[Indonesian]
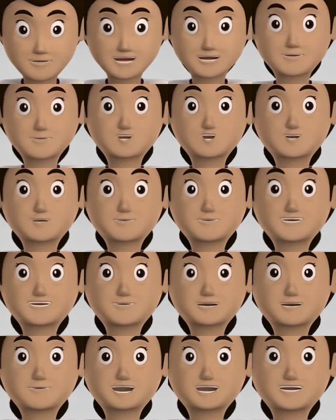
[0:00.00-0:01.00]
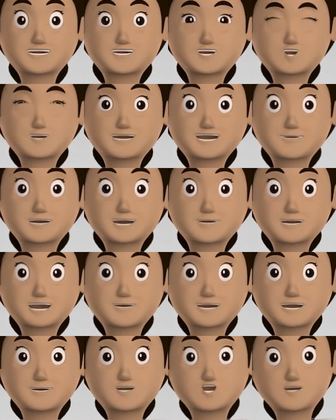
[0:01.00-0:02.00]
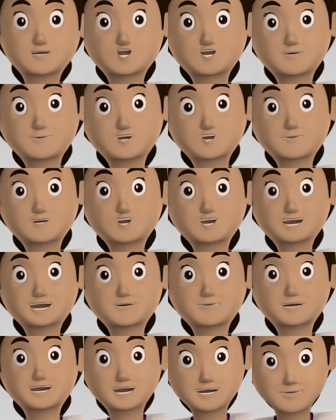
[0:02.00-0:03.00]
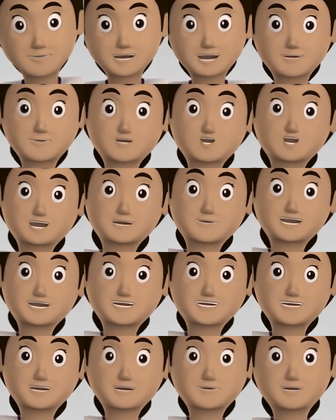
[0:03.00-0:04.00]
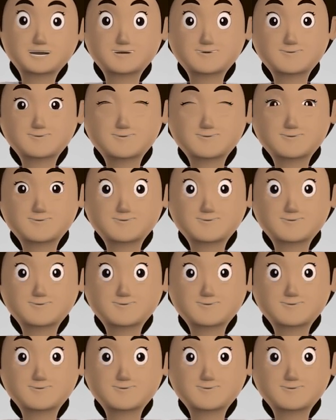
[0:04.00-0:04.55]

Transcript: Betul, ciptakan hidup bebas asap rokok untuk Anda dan orang sekitar Anda.